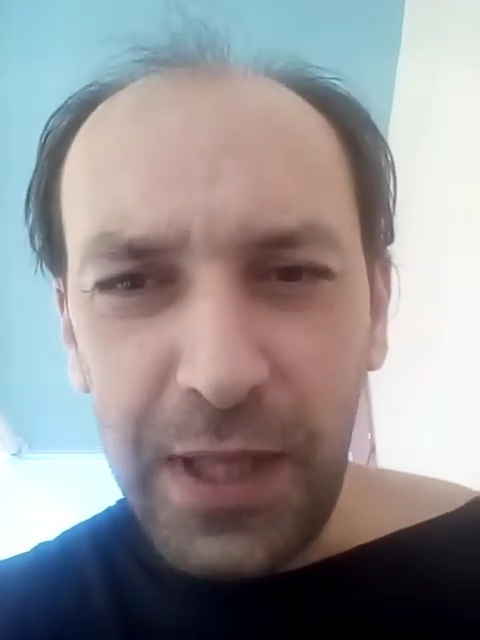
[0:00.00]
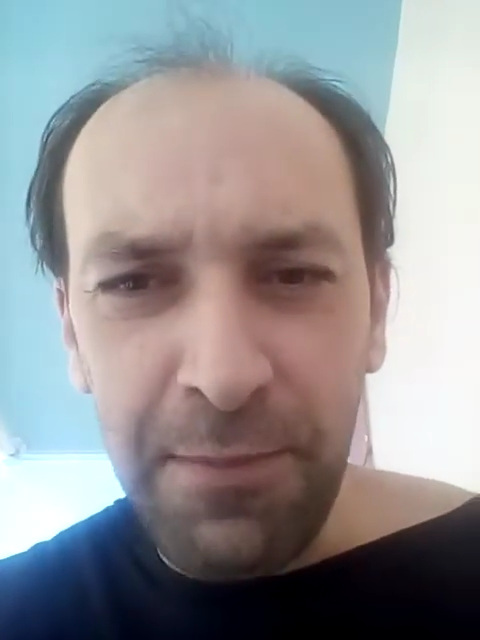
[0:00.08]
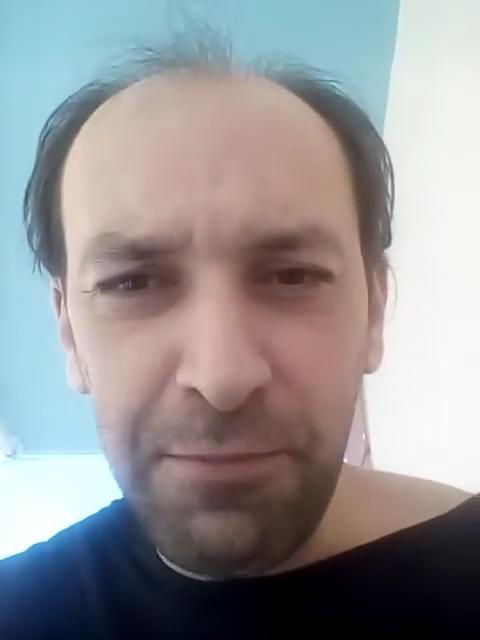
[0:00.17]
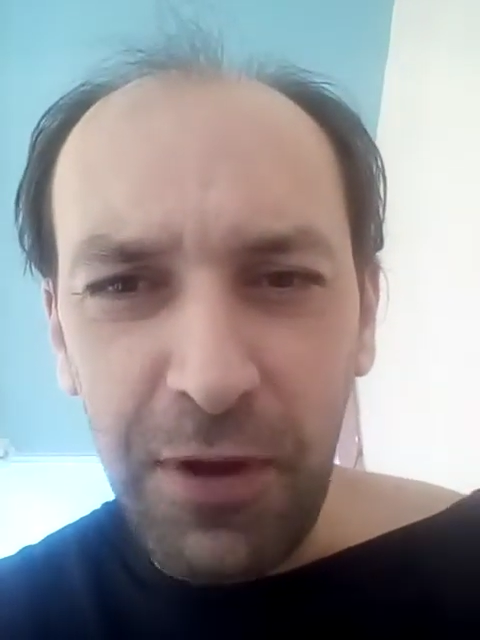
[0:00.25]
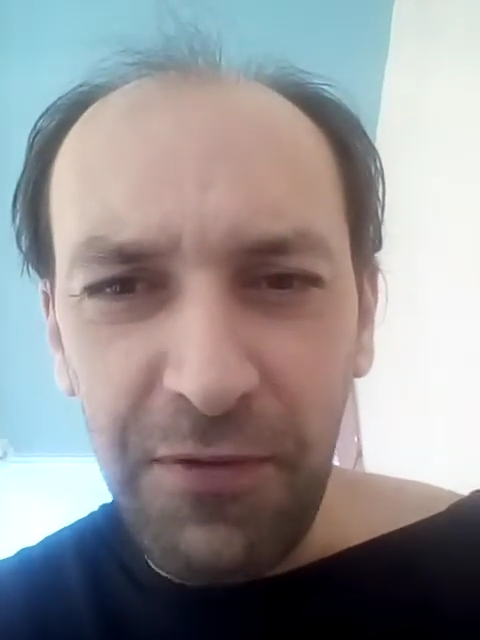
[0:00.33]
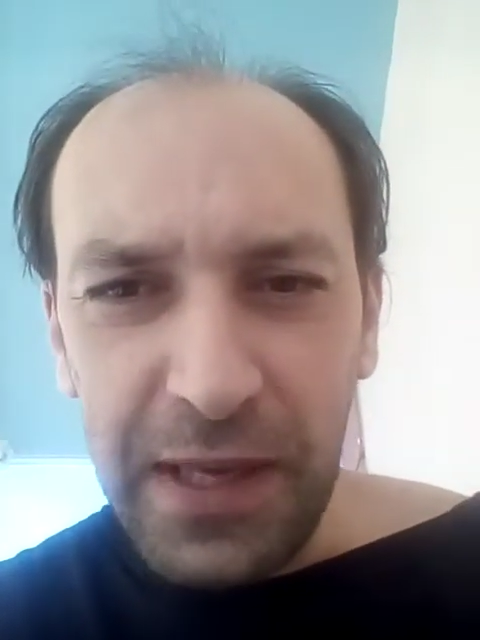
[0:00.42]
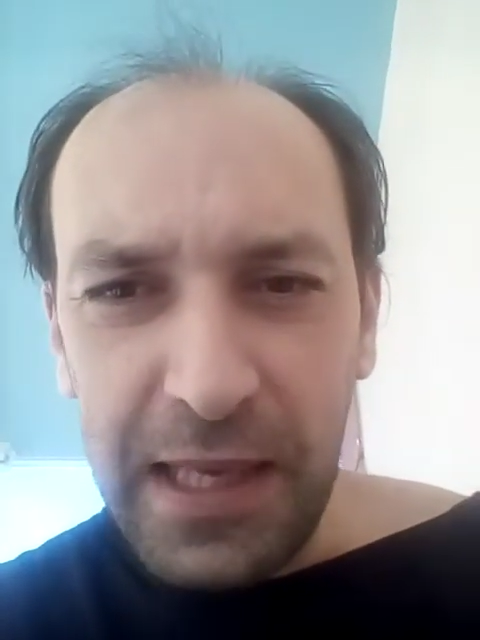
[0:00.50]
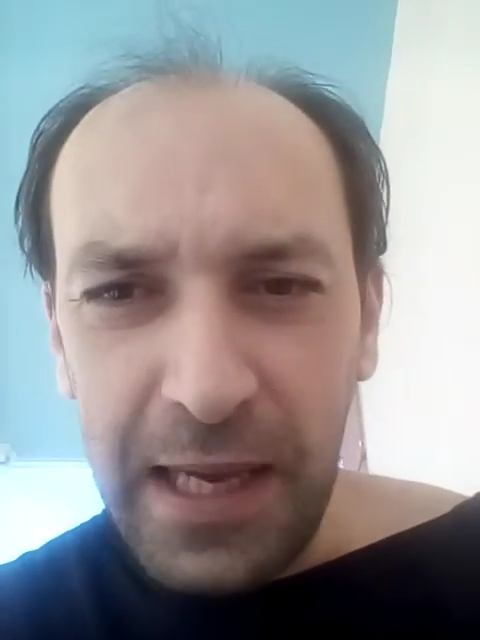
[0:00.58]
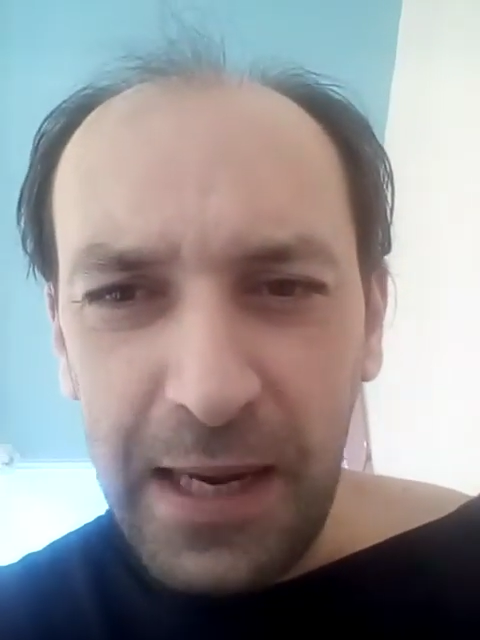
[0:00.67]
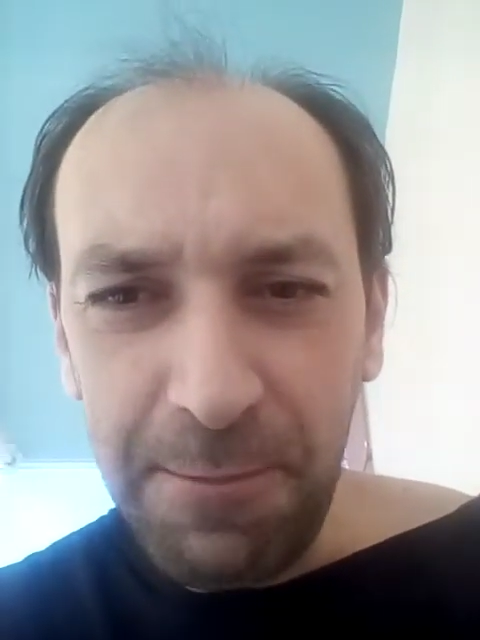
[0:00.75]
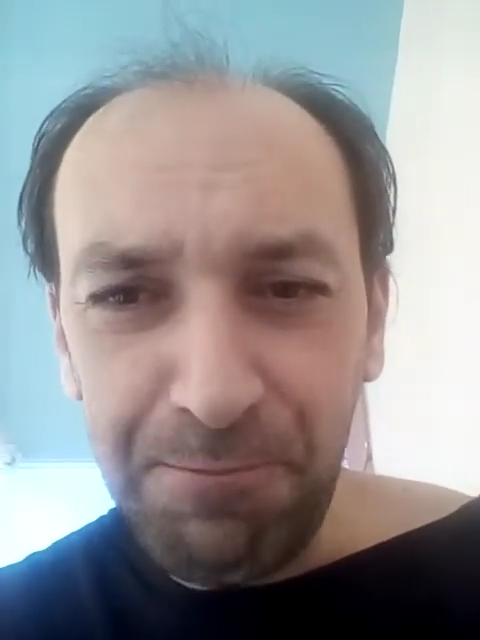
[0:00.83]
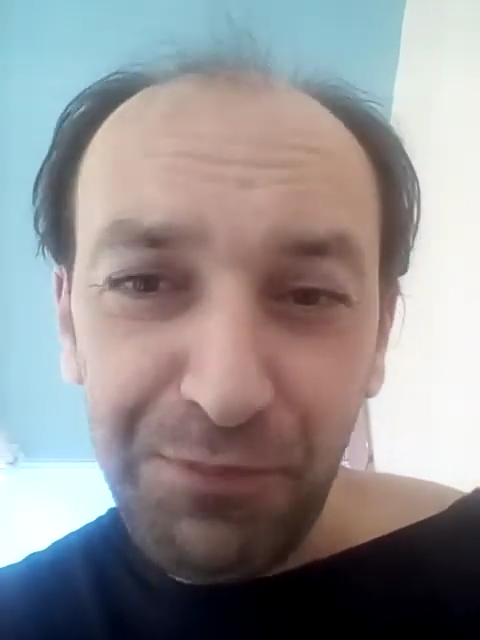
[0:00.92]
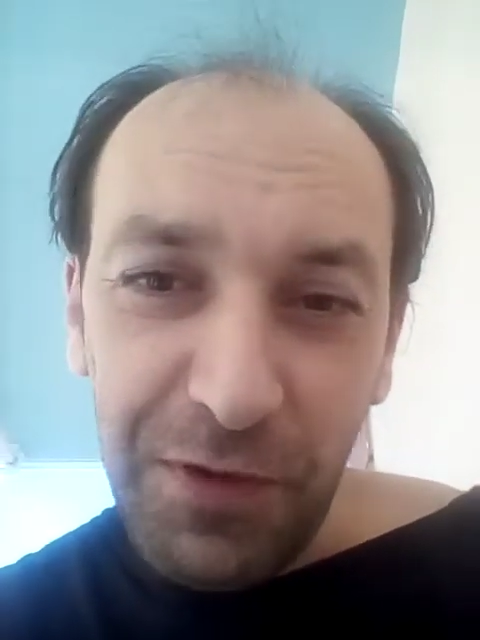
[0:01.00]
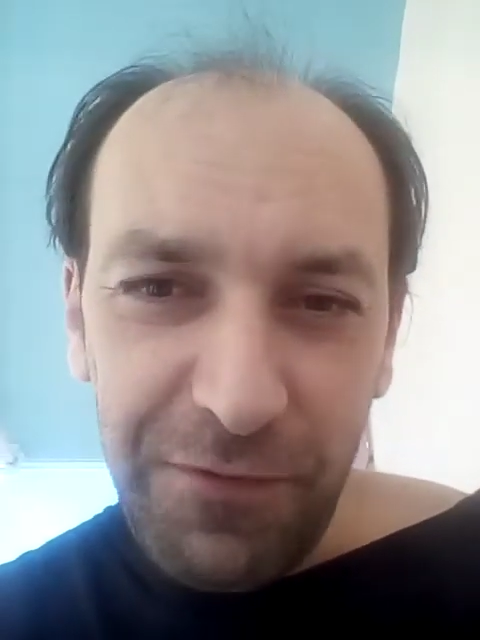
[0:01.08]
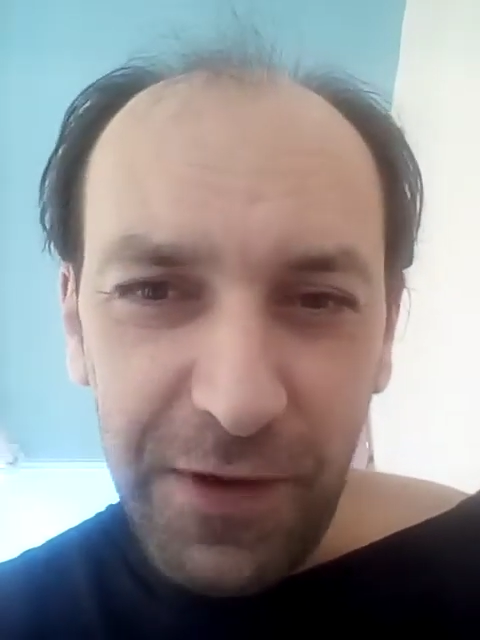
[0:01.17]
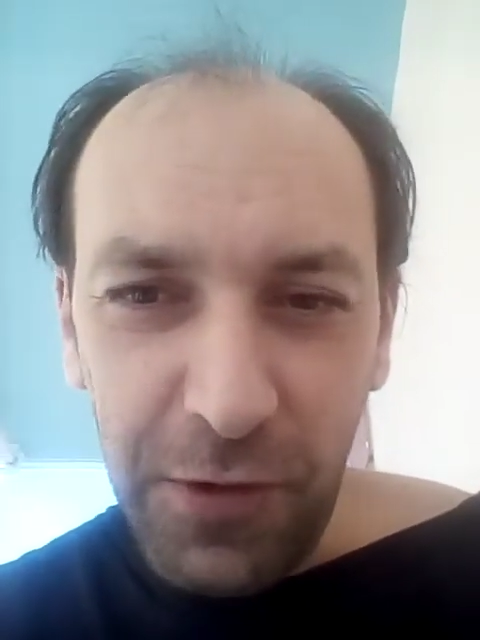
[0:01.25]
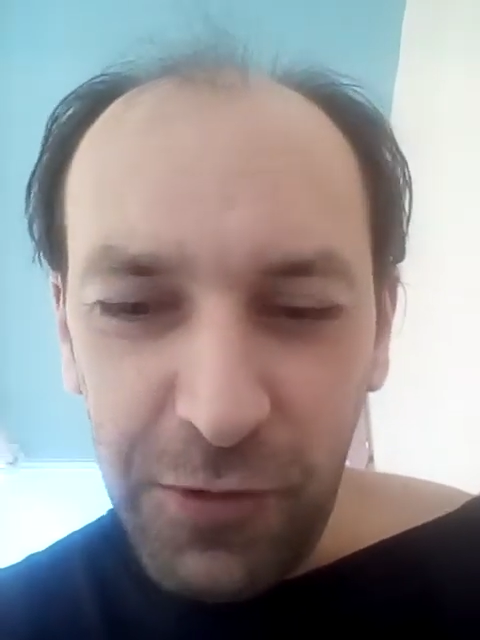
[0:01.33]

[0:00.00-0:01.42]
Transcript: un peu avec elles, faire